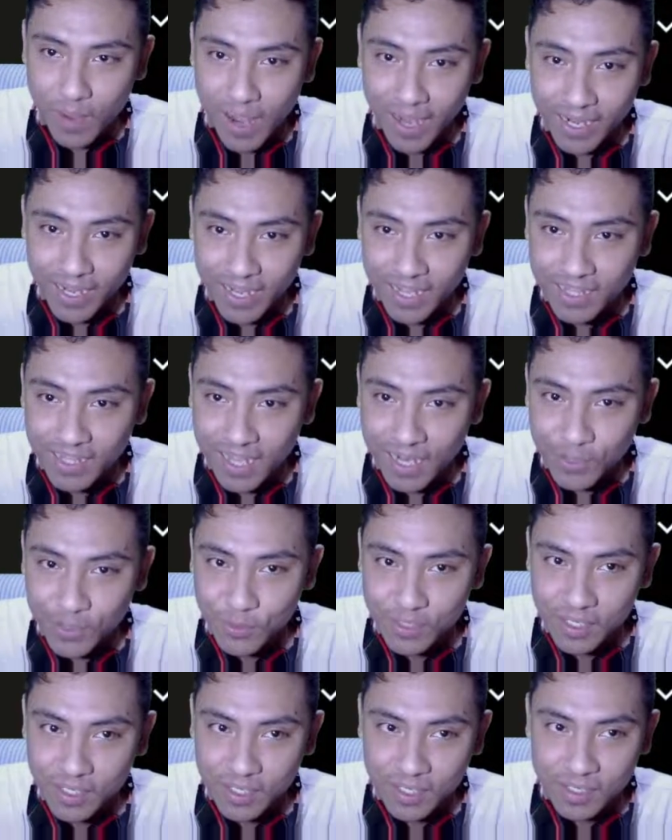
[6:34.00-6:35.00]
mana ya
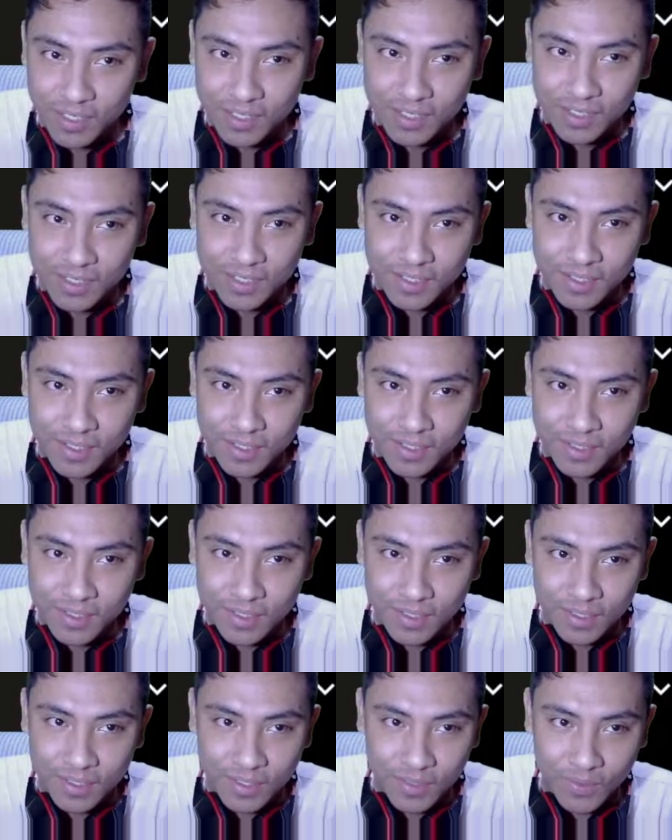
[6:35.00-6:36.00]
taruhnya ya?
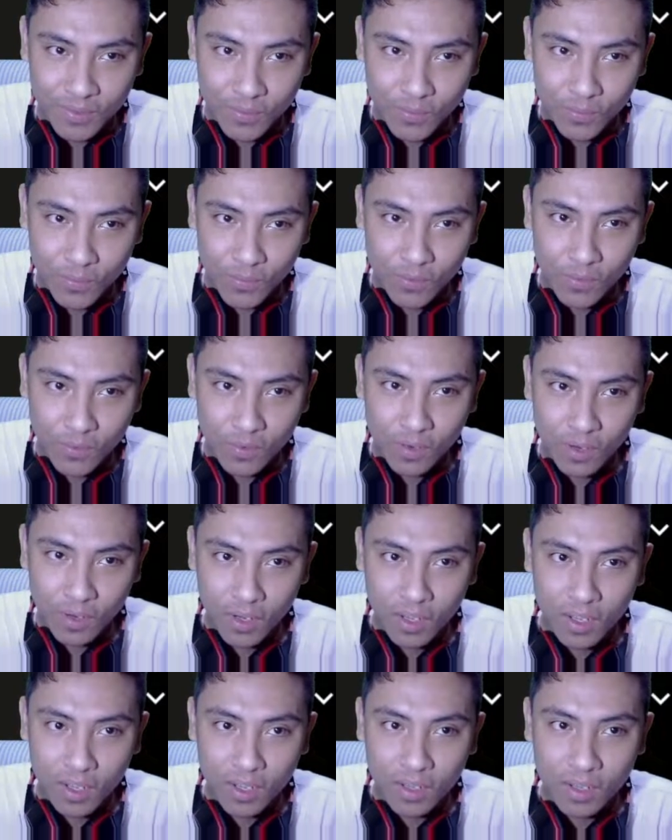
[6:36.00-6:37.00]
wah